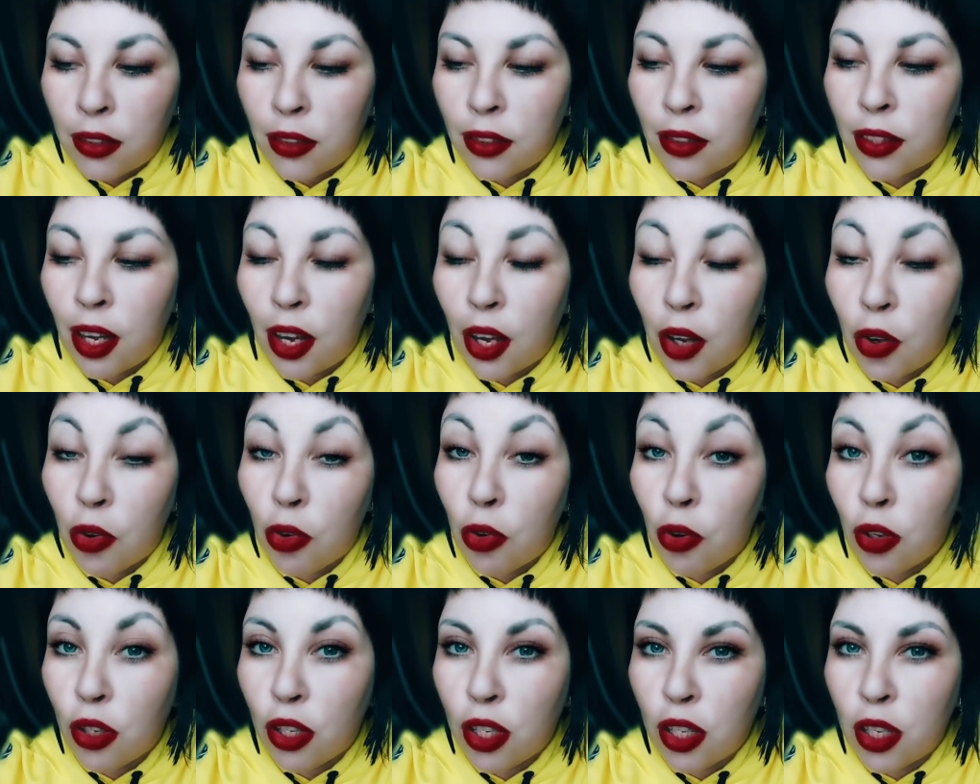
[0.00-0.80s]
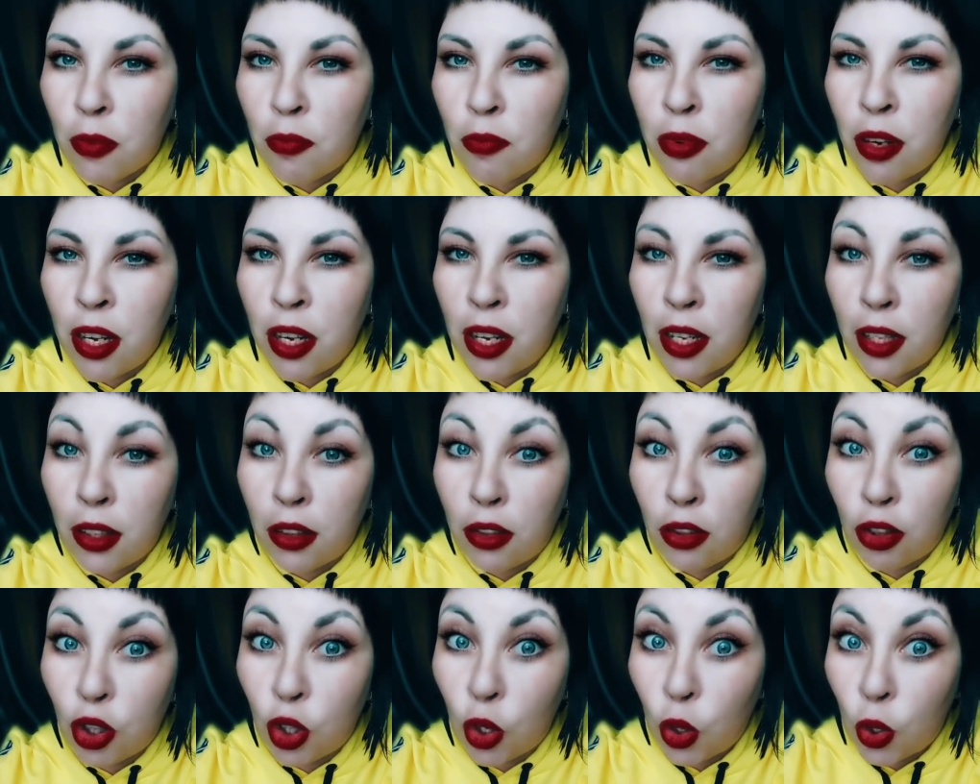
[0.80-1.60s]
так уж и
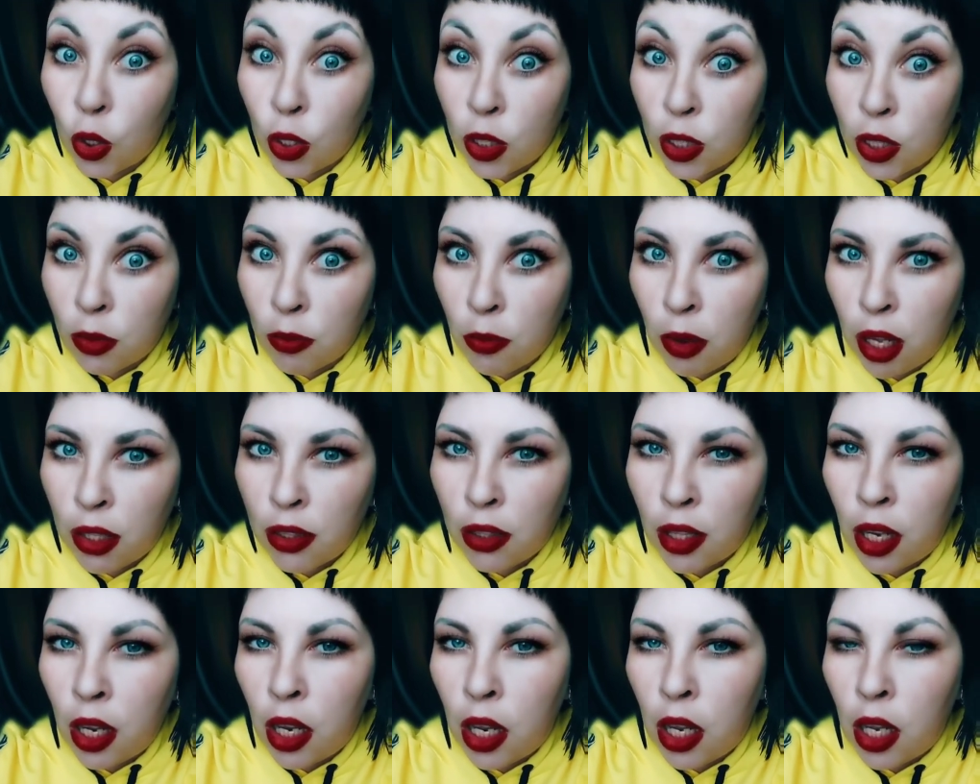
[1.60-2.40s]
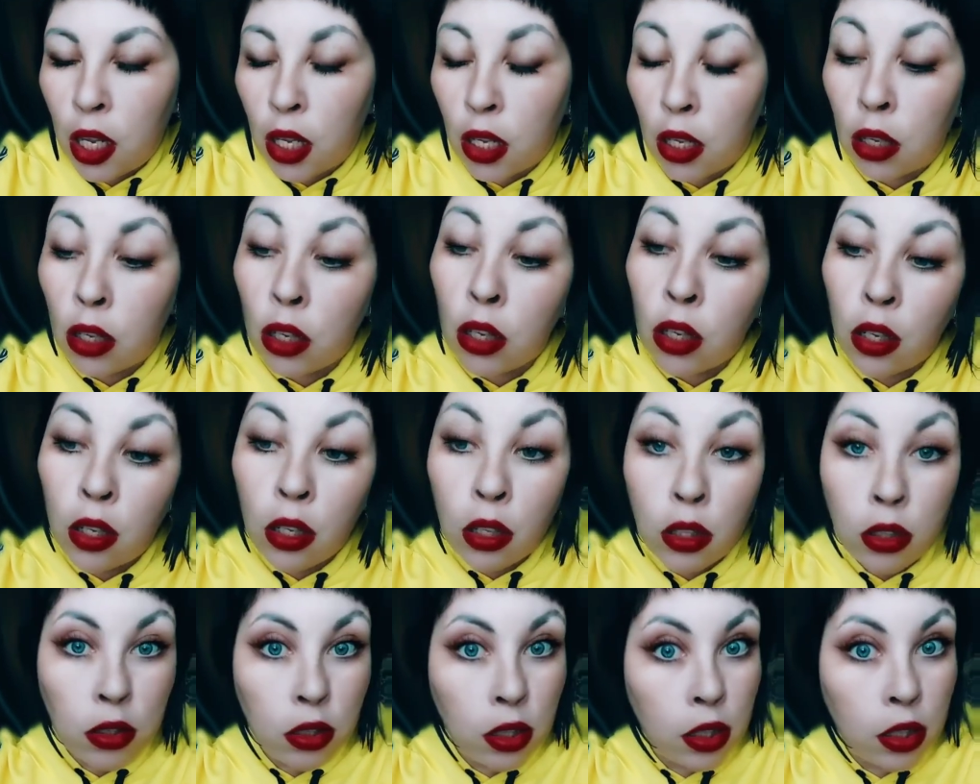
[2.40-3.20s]
быть, но смотри,
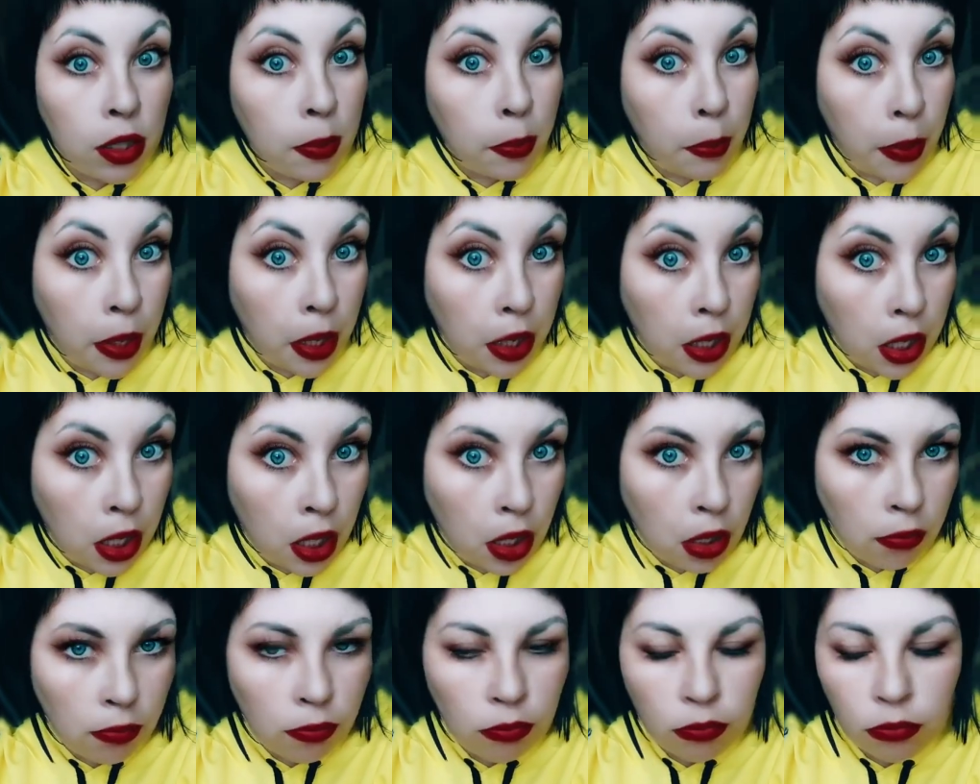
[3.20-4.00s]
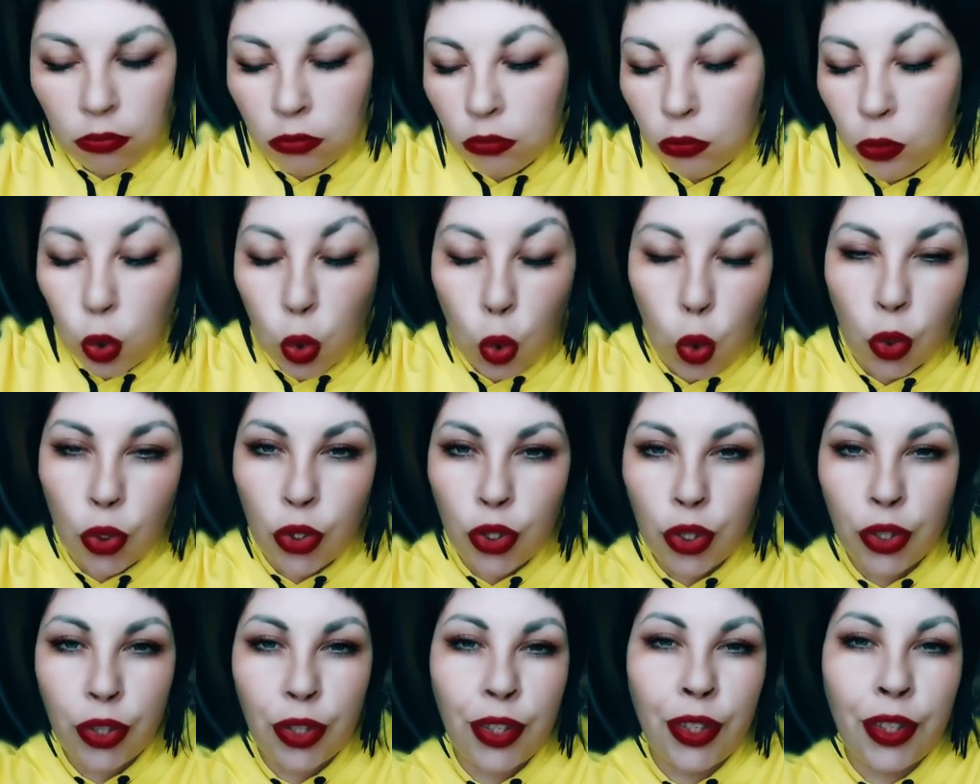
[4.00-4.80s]
на спине
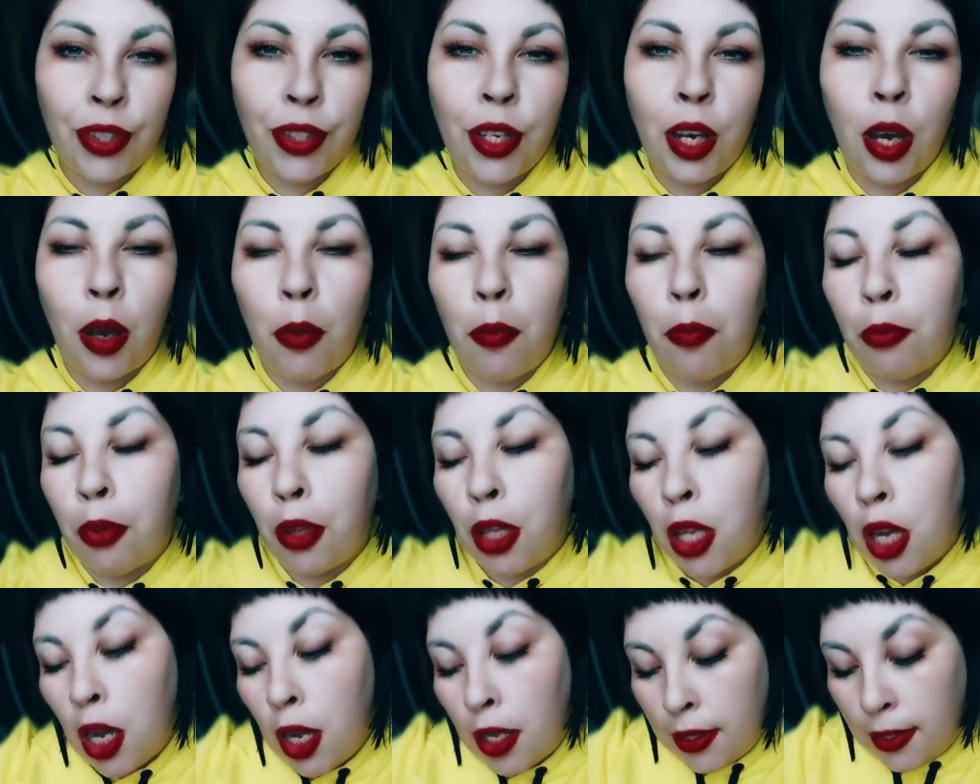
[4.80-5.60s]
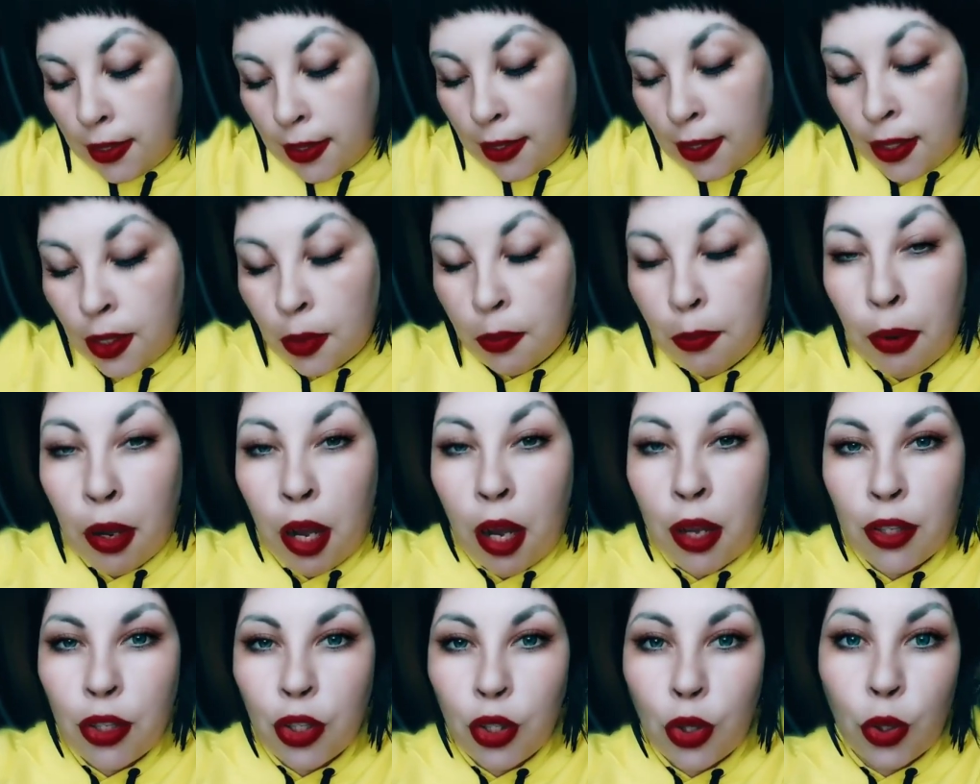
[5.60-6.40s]
Точно не дам платье
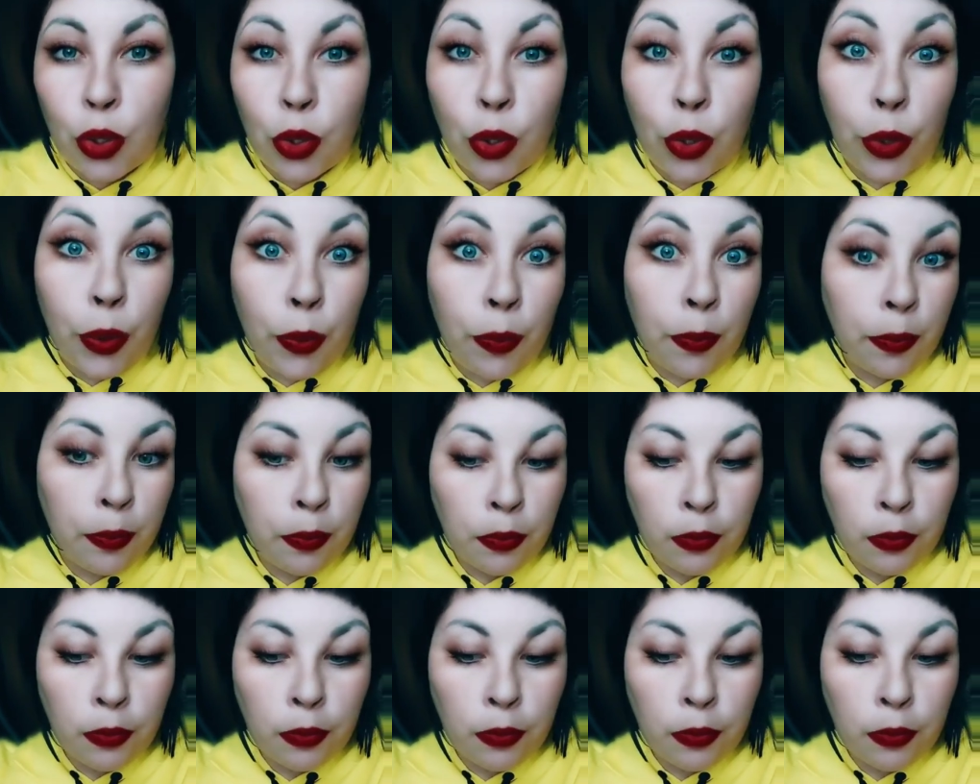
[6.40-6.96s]
испачкаю.